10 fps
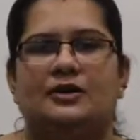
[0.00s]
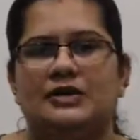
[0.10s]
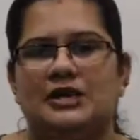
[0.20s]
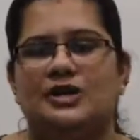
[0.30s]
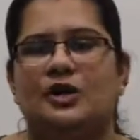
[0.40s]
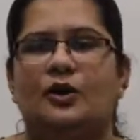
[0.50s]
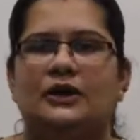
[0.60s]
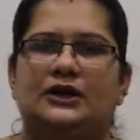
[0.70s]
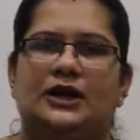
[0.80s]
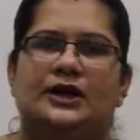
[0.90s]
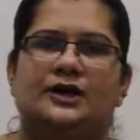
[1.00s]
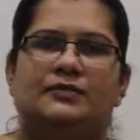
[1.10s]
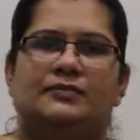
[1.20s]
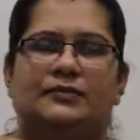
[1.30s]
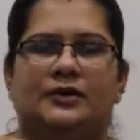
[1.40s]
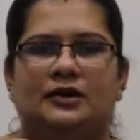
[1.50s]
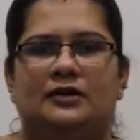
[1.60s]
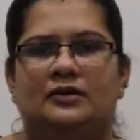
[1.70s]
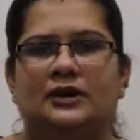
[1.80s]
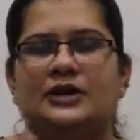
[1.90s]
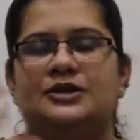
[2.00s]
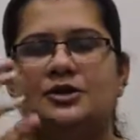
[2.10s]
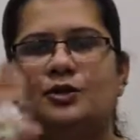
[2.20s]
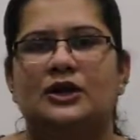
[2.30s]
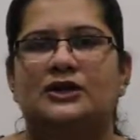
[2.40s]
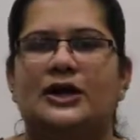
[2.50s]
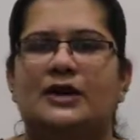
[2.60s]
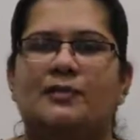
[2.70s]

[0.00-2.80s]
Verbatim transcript: चाचा को आता है दादाजी को आता है